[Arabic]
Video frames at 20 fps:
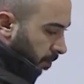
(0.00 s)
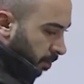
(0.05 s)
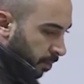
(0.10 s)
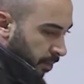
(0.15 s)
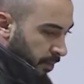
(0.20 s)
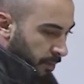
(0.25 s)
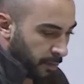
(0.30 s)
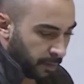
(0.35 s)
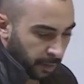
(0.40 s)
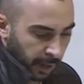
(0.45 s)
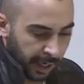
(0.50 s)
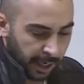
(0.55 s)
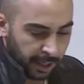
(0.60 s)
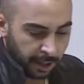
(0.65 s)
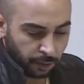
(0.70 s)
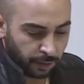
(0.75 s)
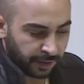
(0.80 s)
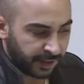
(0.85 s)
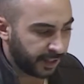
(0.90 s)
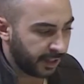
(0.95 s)

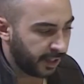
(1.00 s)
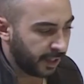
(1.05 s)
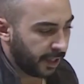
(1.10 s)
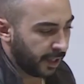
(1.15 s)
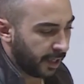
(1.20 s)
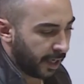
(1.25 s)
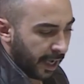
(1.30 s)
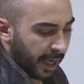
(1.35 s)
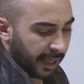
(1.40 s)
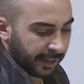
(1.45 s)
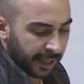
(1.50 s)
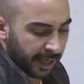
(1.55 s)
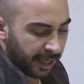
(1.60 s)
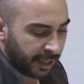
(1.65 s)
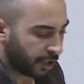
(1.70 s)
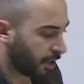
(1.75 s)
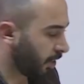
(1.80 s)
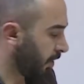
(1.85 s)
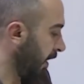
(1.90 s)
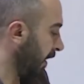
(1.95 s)
تجربتي ببروجكت رنوي
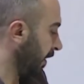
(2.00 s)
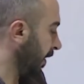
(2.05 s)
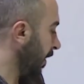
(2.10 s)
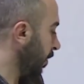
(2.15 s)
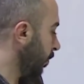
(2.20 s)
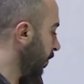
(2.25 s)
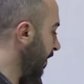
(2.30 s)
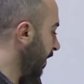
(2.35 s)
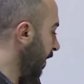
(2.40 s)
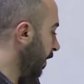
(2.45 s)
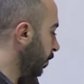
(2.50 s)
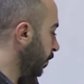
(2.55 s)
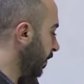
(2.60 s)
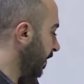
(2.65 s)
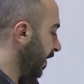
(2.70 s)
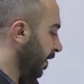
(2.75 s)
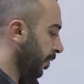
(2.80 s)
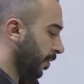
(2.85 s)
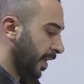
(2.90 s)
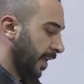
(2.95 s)
تجربه كثير حلوه
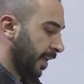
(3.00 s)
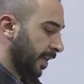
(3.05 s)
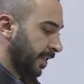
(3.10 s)
بس